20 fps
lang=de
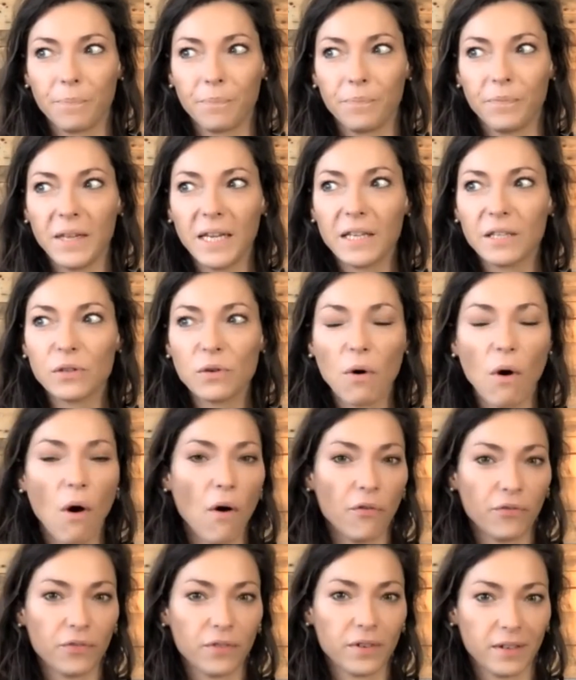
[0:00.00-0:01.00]
nicht so
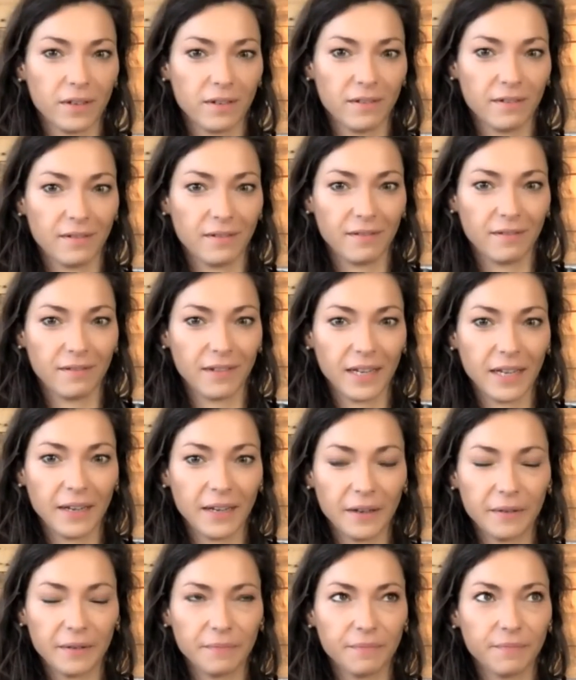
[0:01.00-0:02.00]
oft
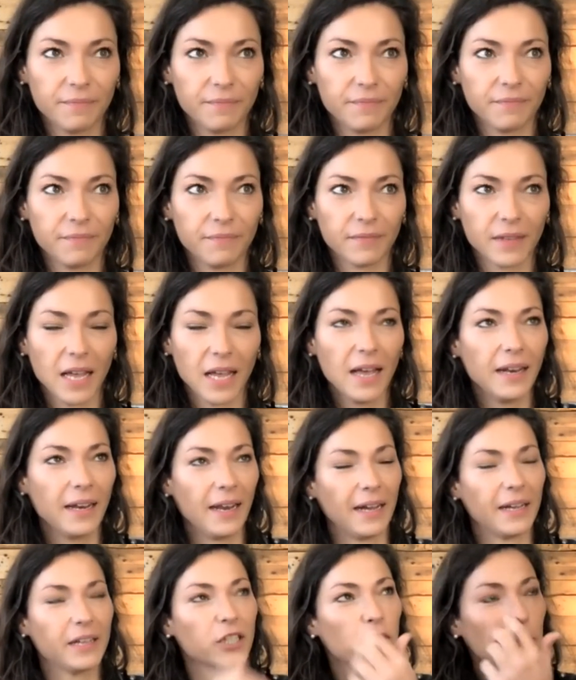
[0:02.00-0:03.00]
ähm,
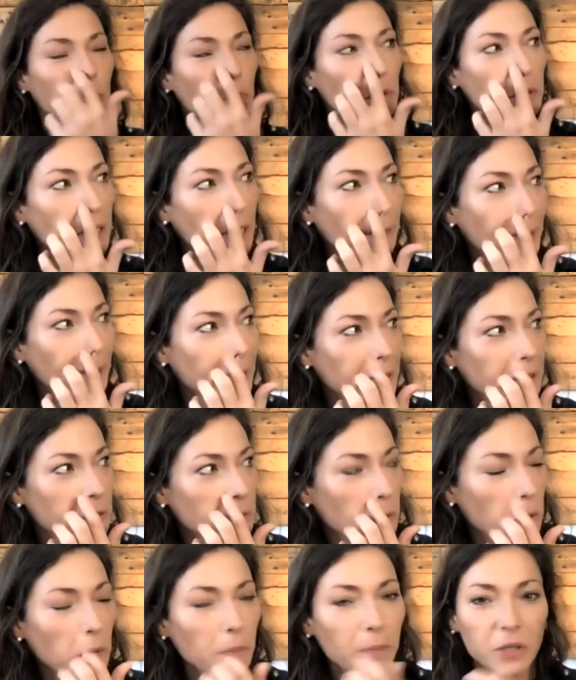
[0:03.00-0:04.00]
na, gespürt habe, klingt
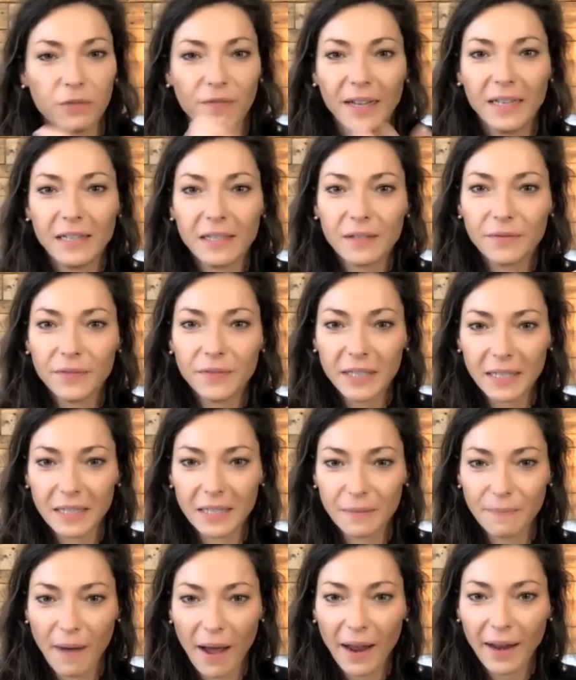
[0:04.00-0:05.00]
so komisch. Weißt du, wie ich
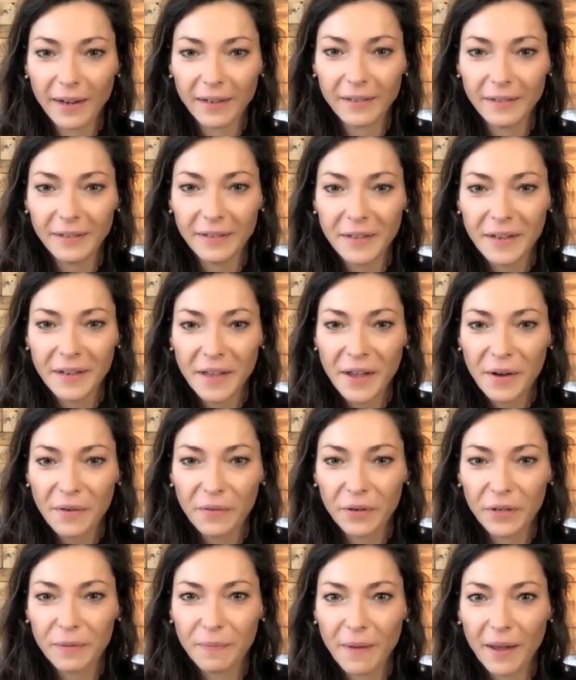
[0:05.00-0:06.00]
das meine?
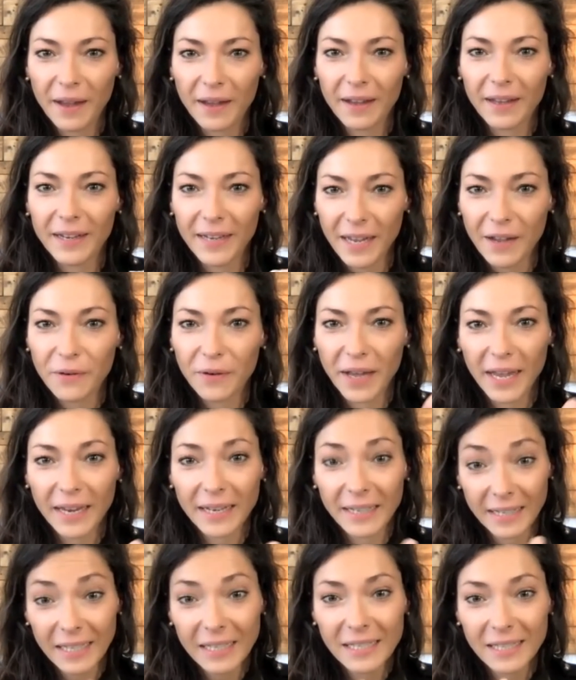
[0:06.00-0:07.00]
Wo ich merke, nee, okay,
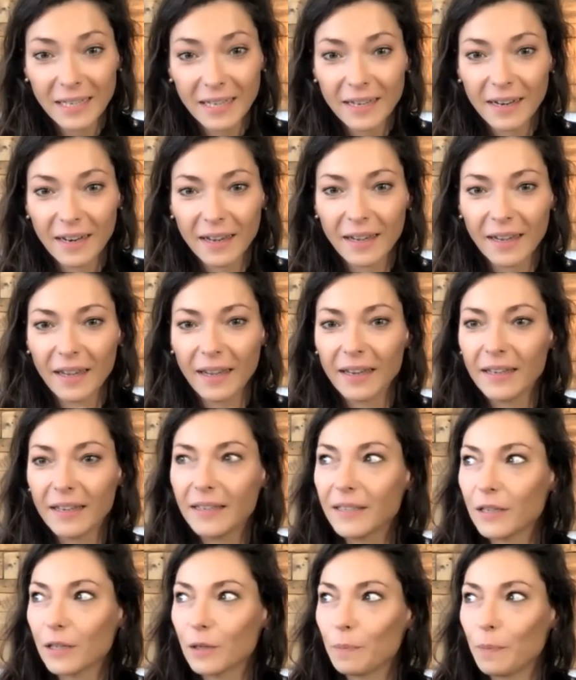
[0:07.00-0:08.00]
diese Energie,
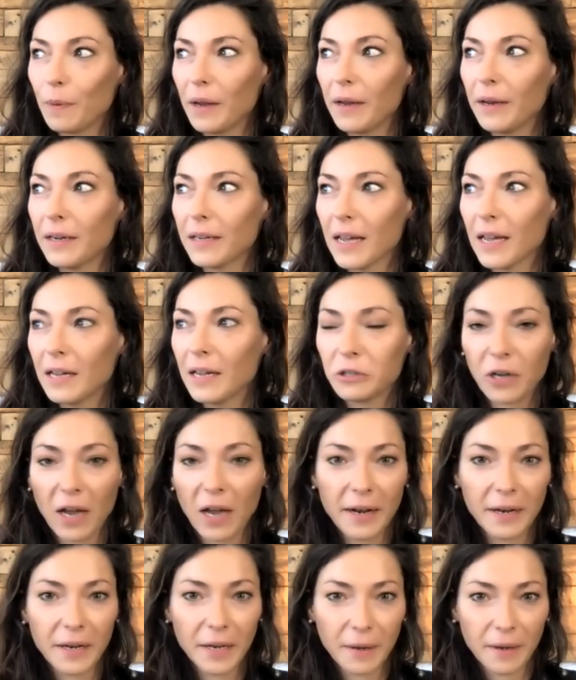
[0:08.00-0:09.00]
dieses Bild
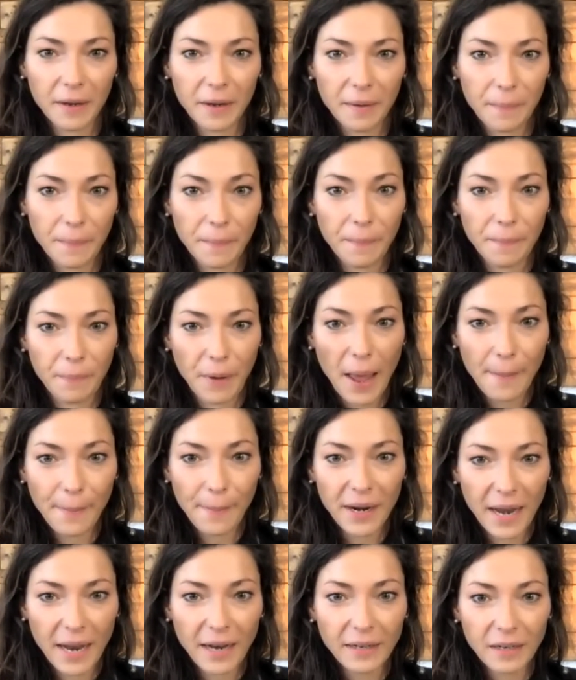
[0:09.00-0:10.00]
strahle ich
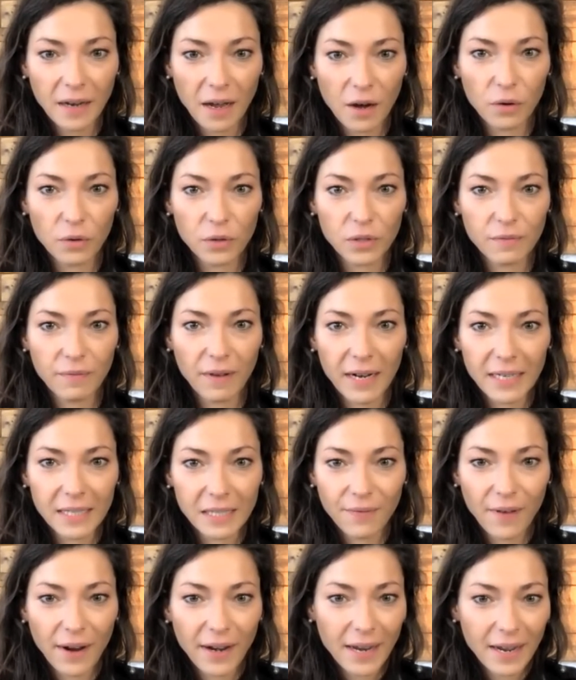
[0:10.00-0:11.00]
permanent aus, weil
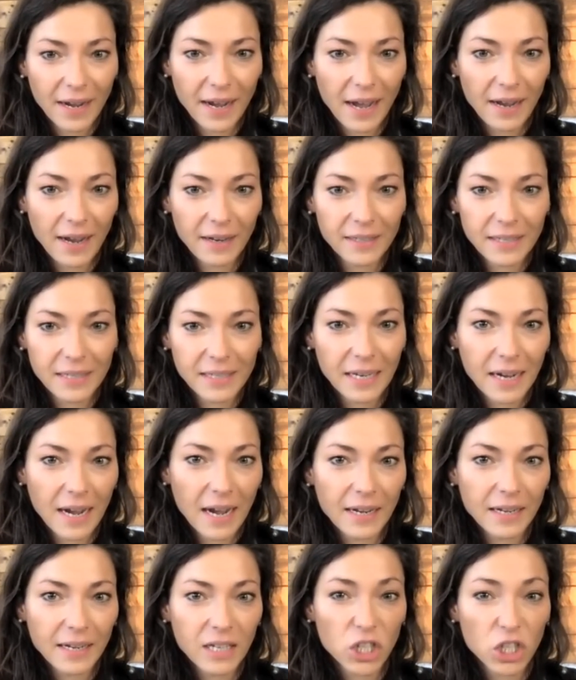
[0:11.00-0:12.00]
das waren ja sind ja
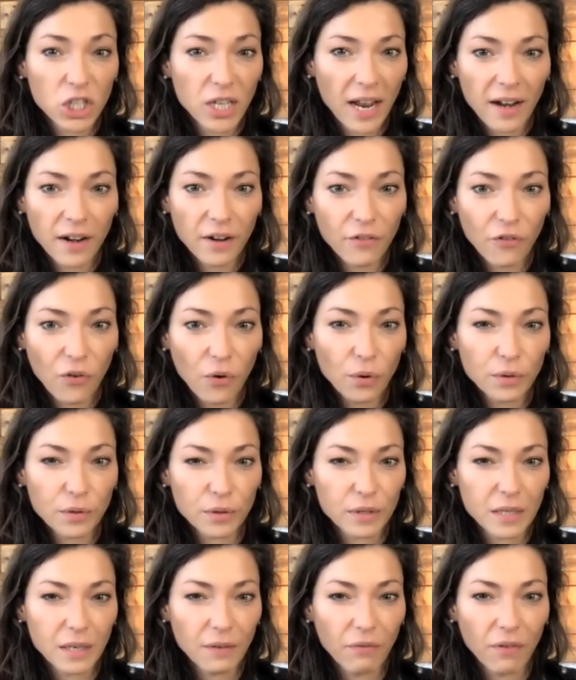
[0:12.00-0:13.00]
keine gestellten
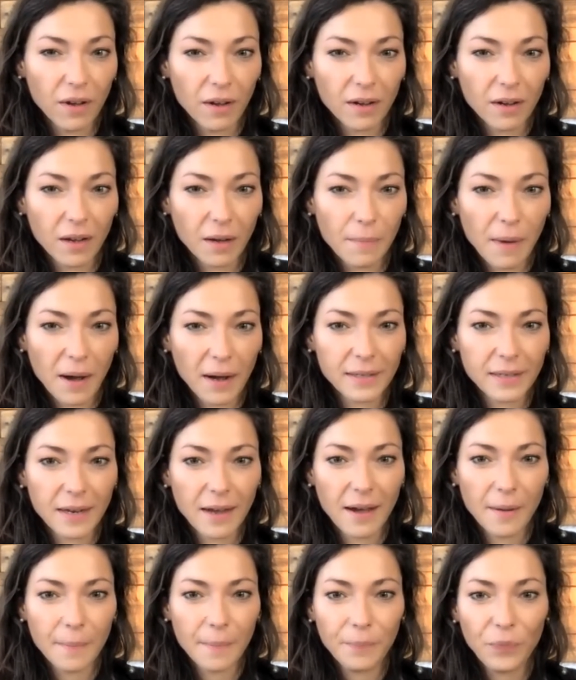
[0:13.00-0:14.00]
Fotos, die wir gemacht
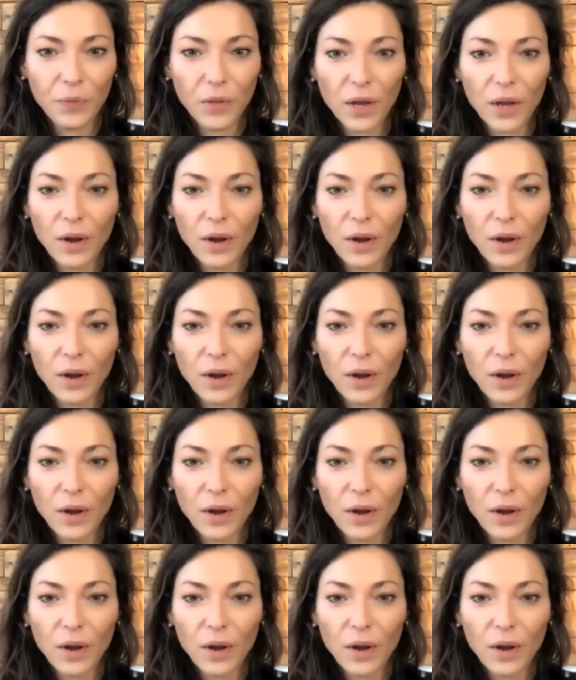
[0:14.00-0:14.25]
haben.